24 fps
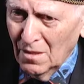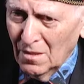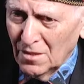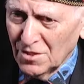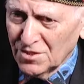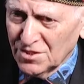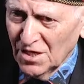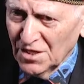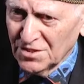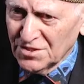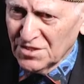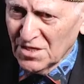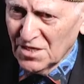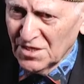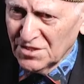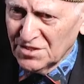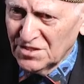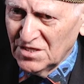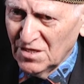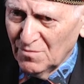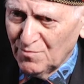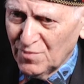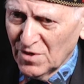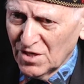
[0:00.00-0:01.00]
Сейчас
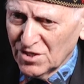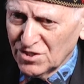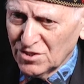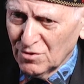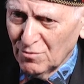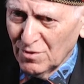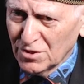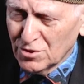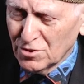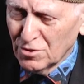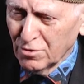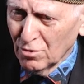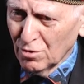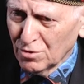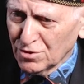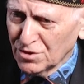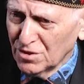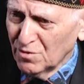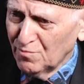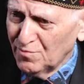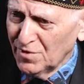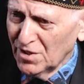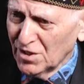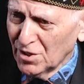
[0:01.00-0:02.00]
Россия переживает
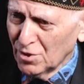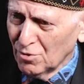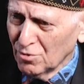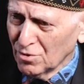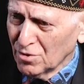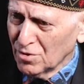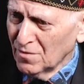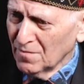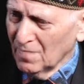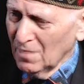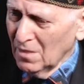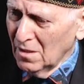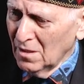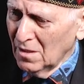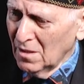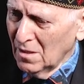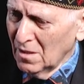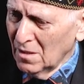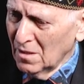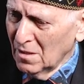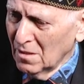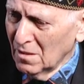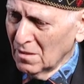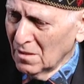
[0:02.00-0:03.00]
сложный период.
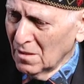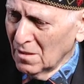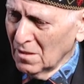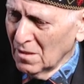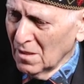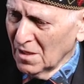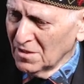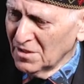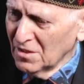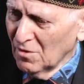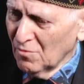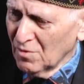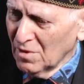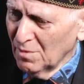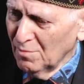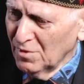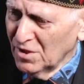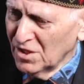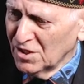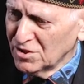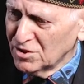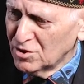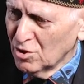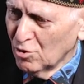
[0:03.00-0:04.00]
И
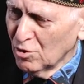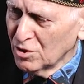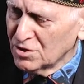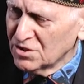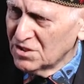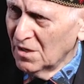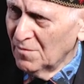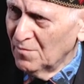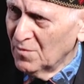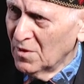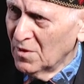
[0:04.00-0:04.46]
одновременно издается